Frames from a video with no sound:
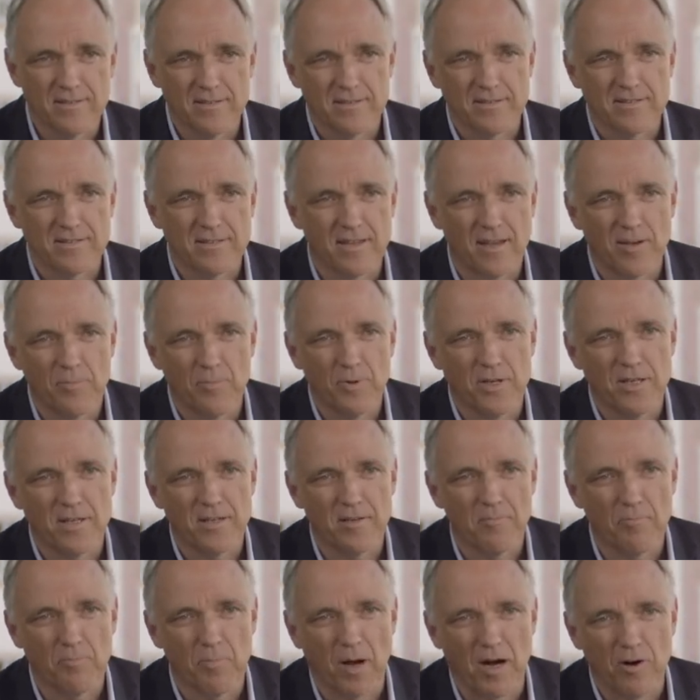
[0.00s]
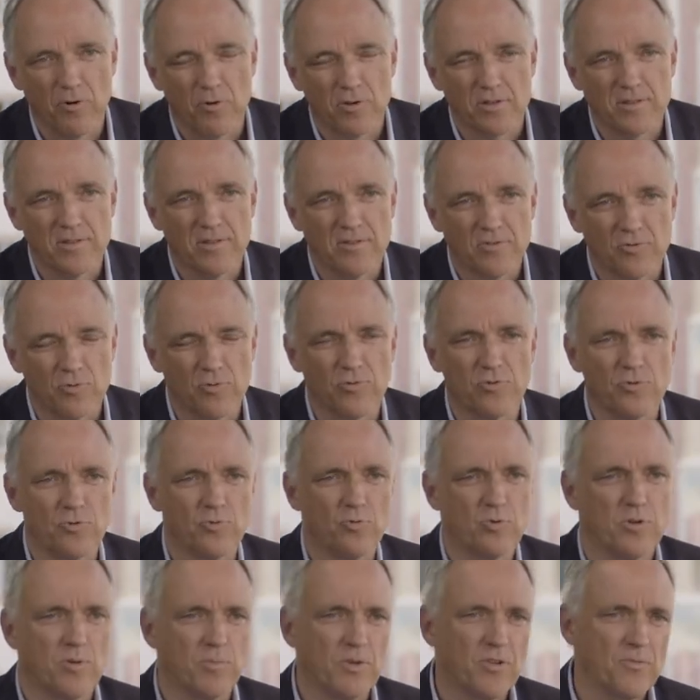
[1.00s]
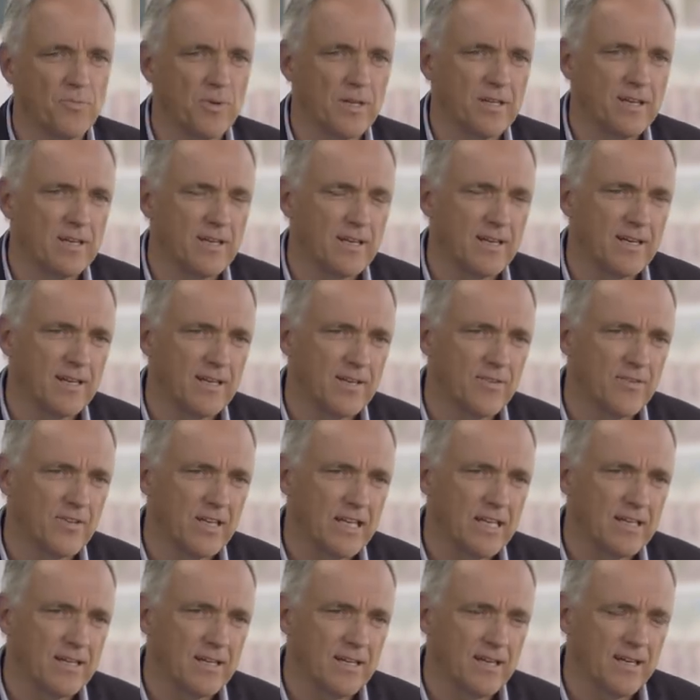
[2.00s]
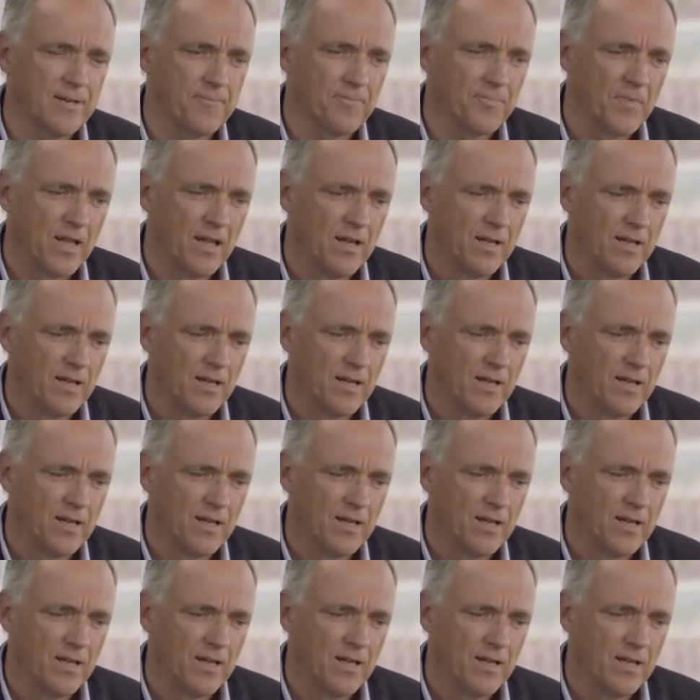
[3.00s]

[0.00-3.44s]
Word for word: dieses Kribbeln im Bauch, diese Unruhe, bis man den anderen sehen kann.